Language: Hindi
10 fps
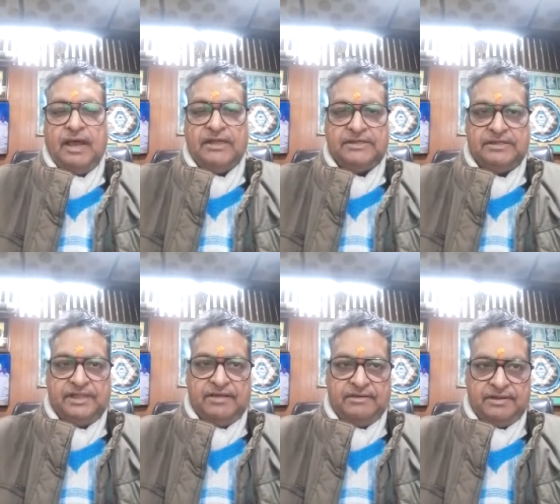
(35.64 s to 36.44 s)
आज की
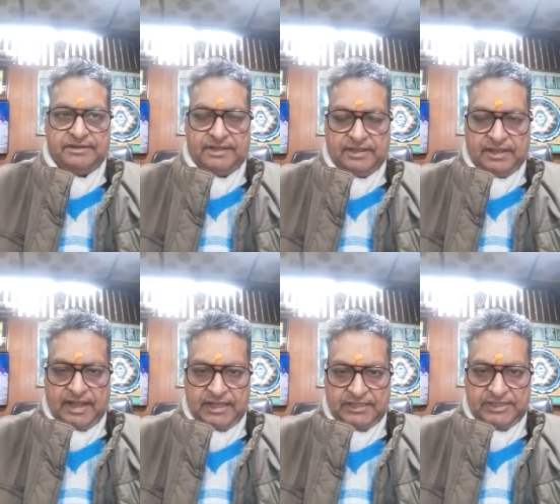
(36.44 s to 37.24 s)

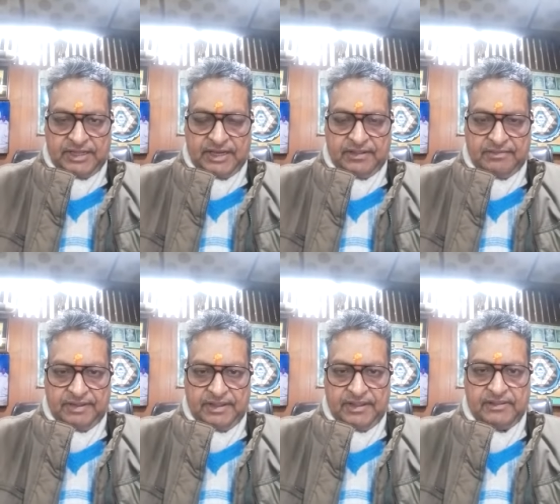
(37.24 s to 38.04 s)
आज की तारीख
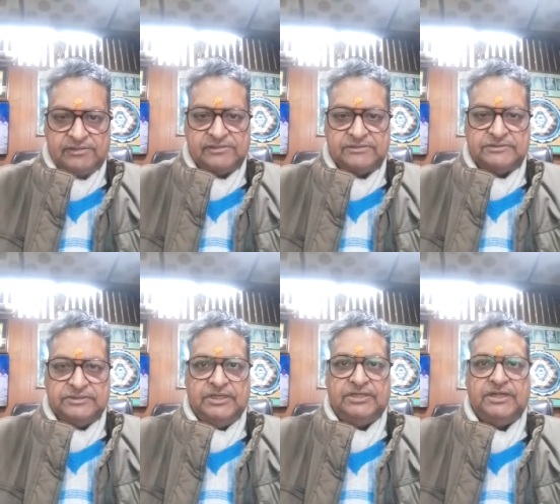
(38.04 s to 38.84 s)
में
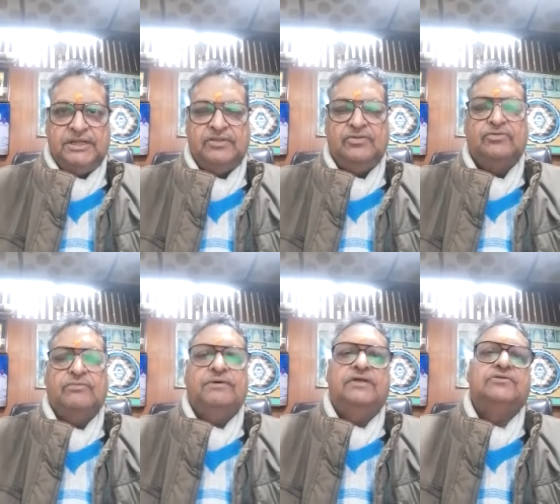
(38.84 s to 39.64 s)
ये शेयर दो सौ
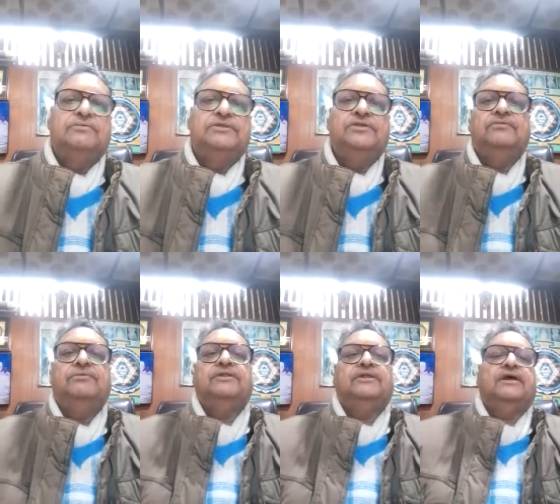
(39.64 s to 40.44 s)
पाँच रुपये तीस
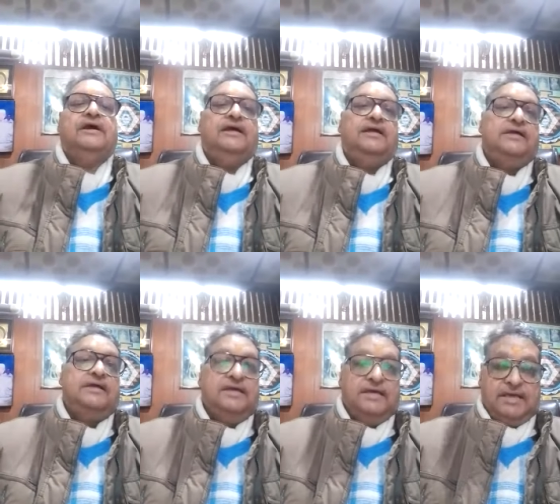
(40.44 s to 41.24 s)
पैसे का है
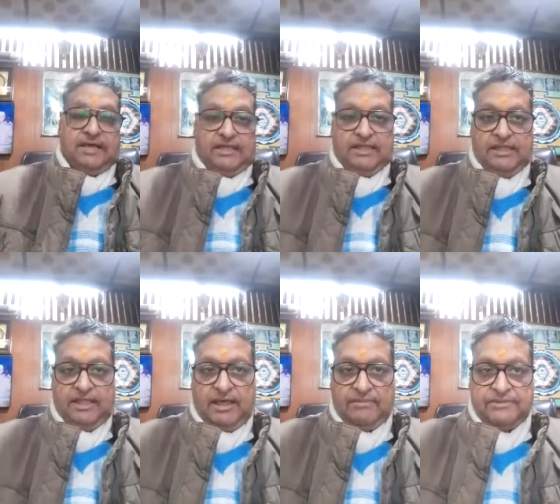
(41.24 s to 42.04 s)

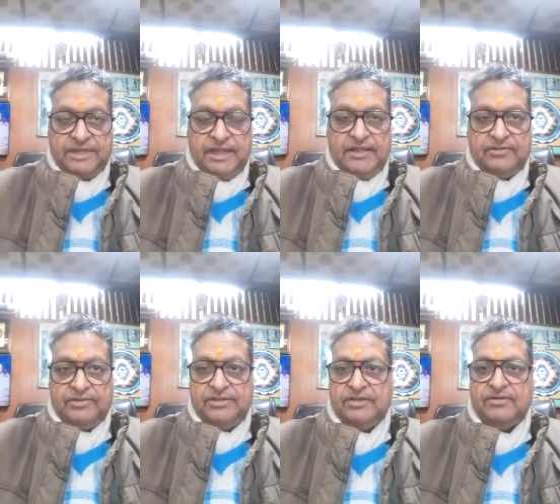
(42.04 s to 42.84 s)
यदि आप चाहें तो
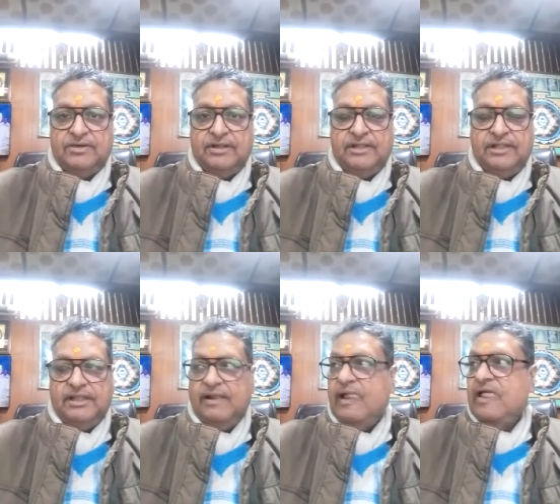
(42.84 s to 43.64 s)
इस शेयर को ख़रीद लें
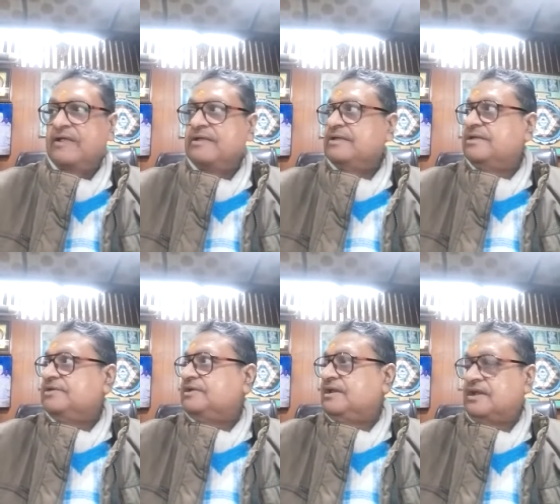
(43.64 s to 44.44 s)
इस
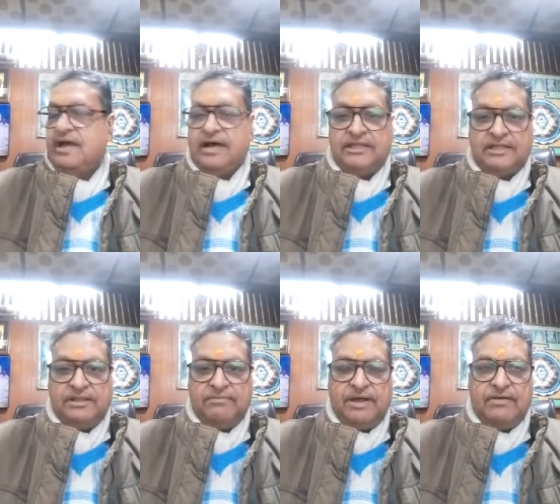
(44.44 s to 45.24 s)
शेयर का
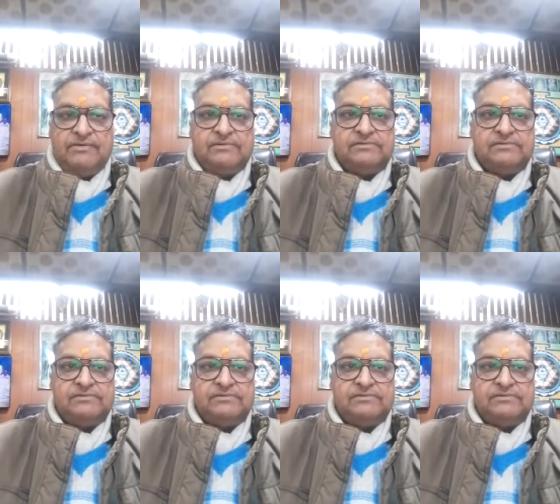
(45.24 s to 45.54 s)
अधिकतम भाव